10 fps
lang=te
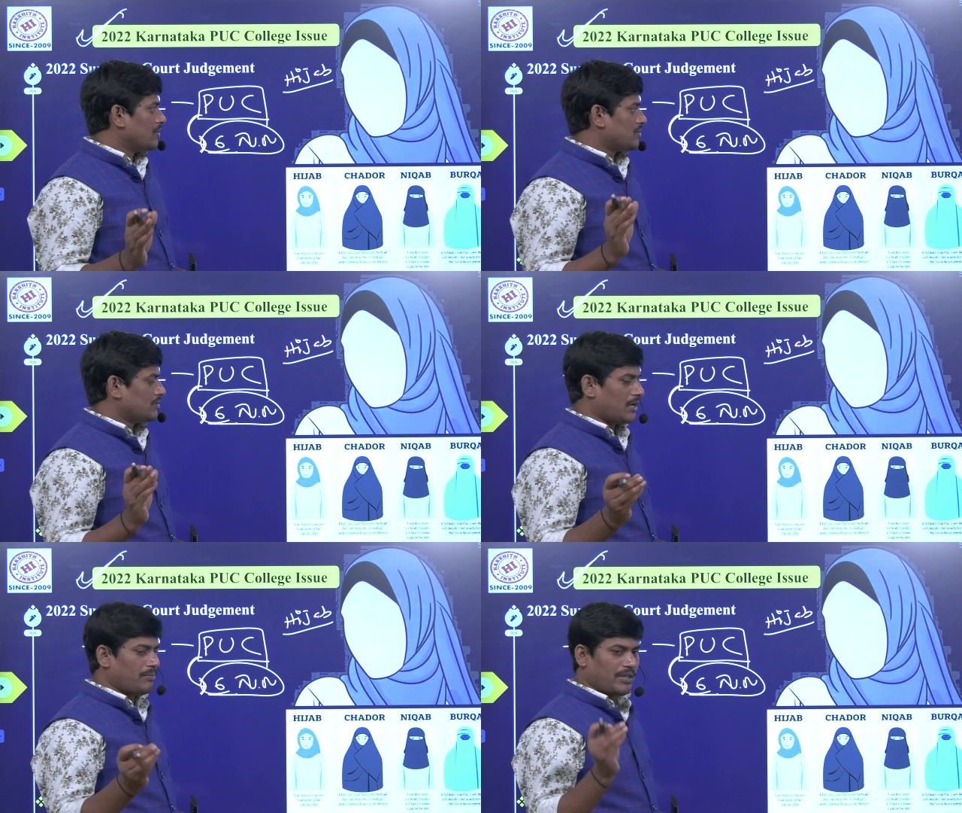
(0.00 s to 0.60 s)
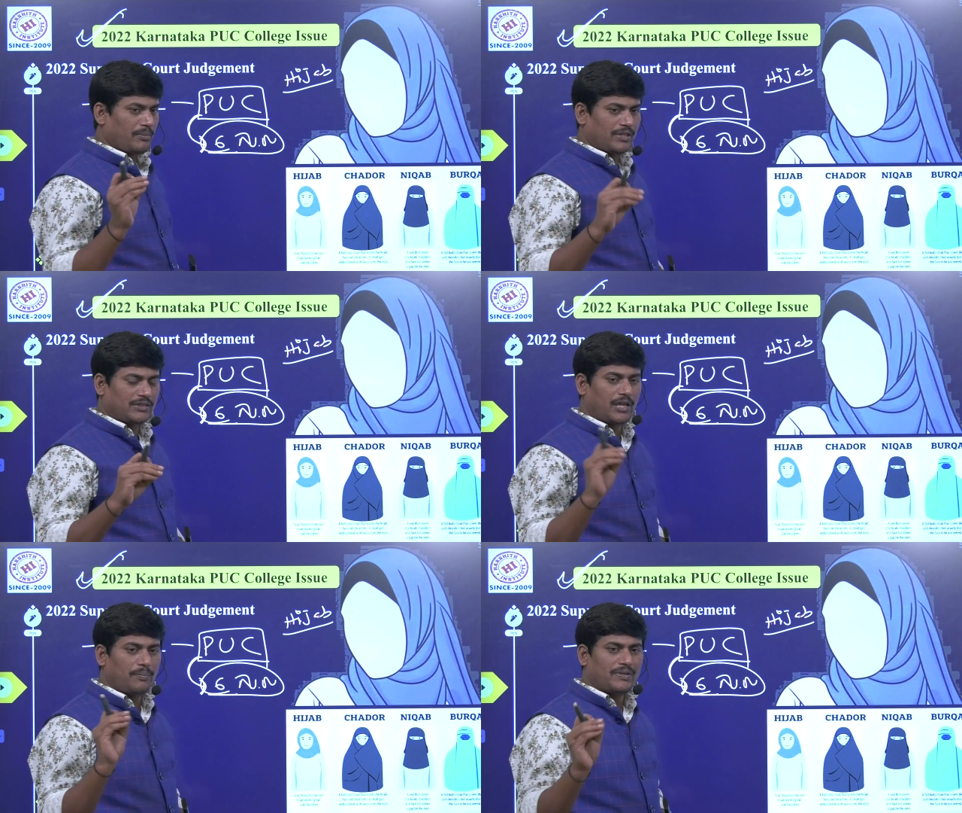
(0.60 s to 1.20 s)
సో దీని మీద మేము
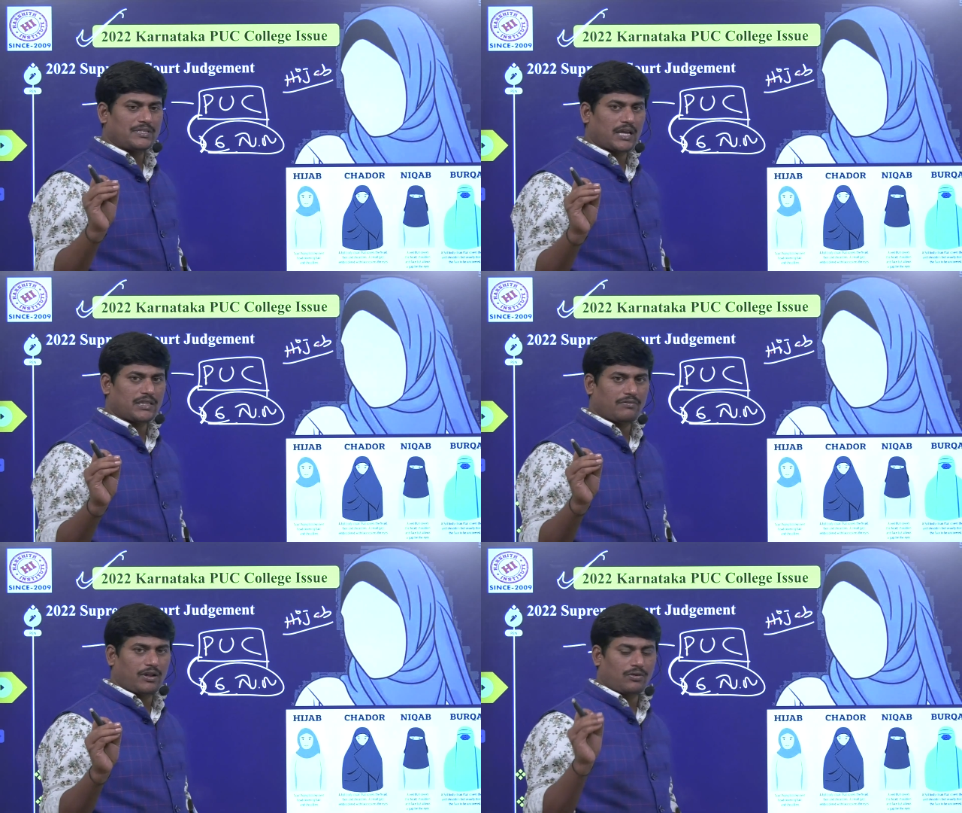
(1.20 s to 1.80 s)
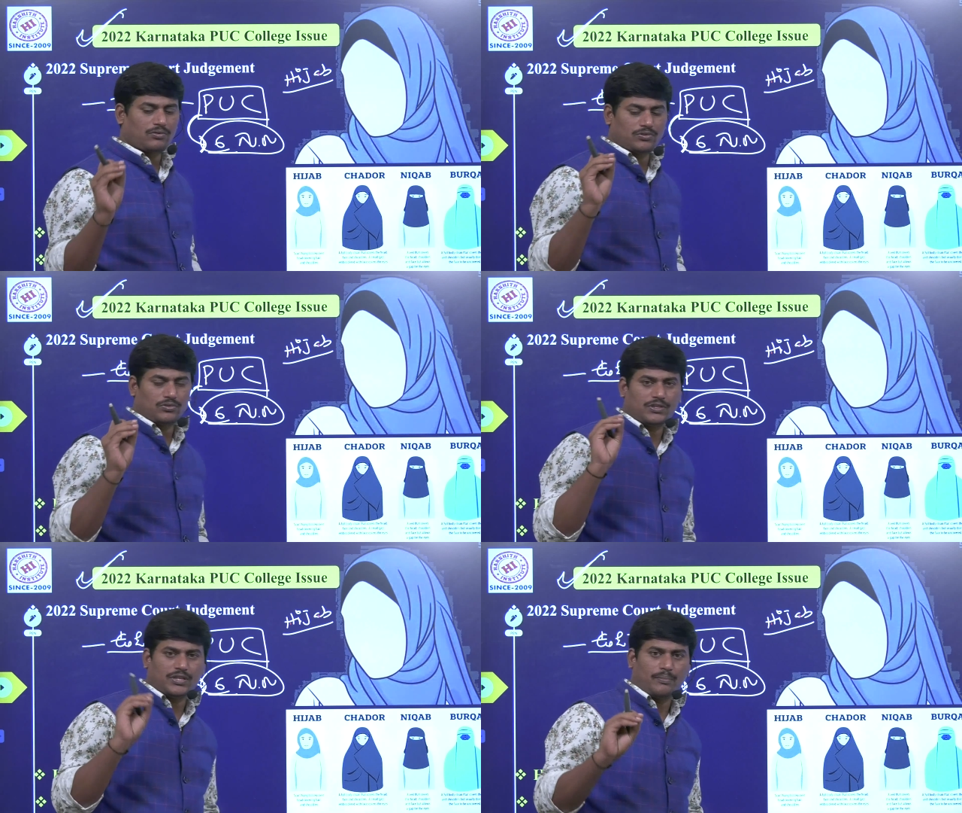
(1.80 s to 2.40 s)
తీర్పిచ్చేంత వరకు
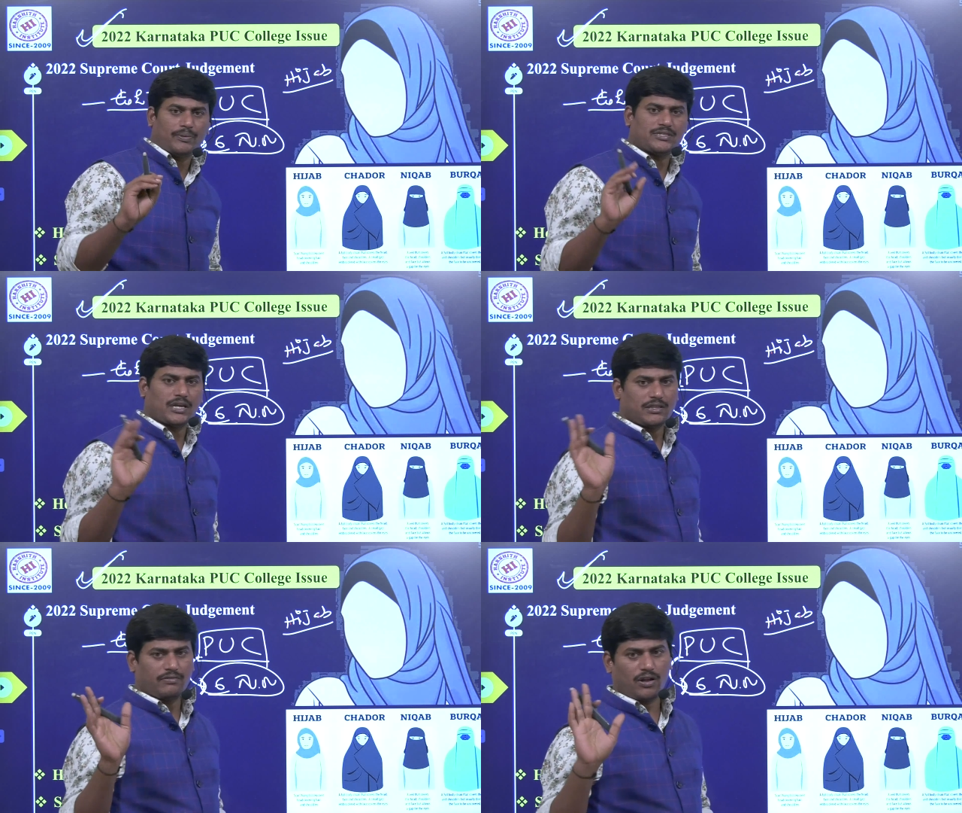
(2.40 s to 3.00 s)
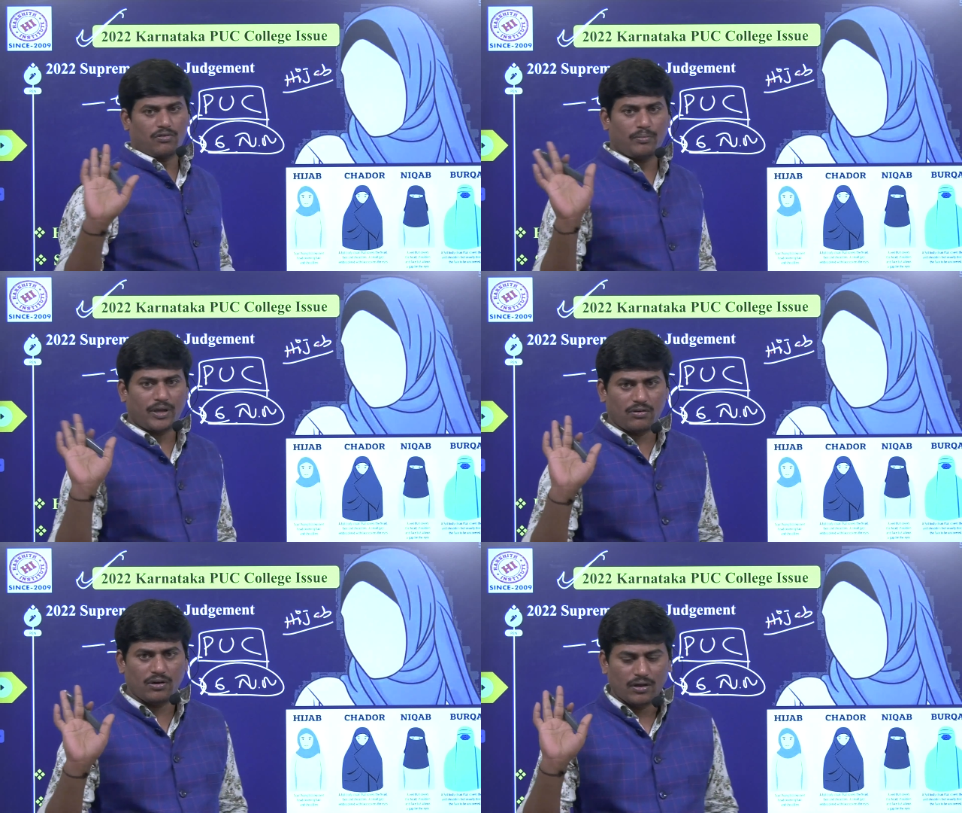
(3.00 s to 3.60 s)
తుది తీర్పిచ్చేంత వరకు
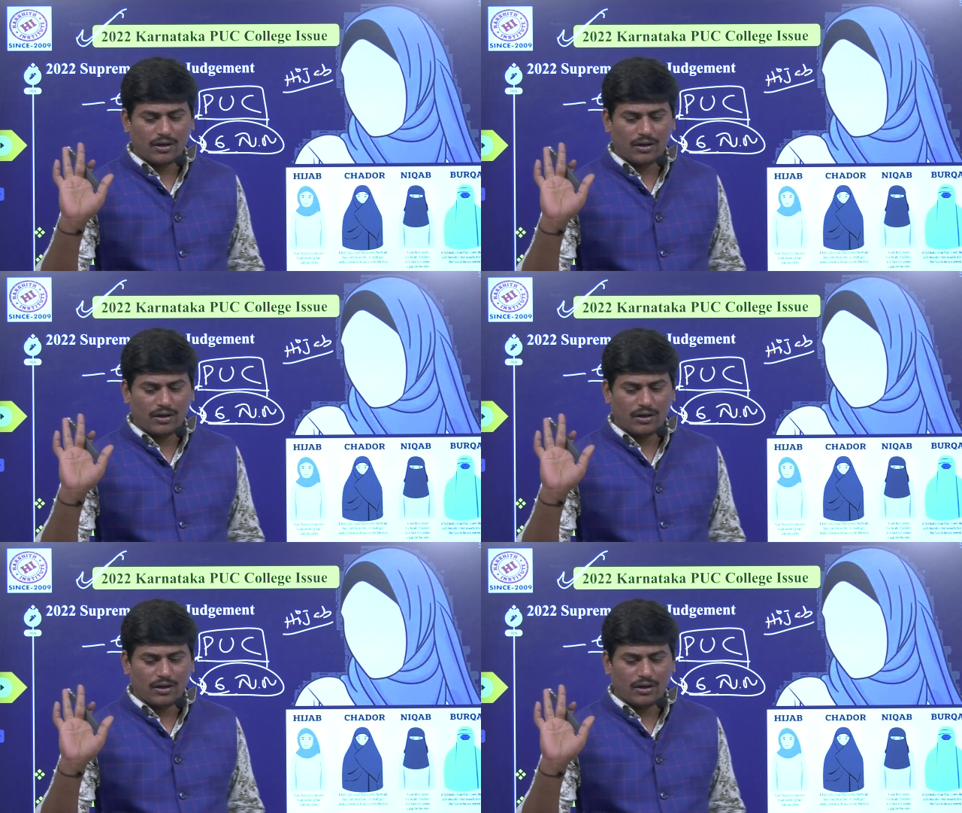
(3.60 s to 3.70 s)
మీరు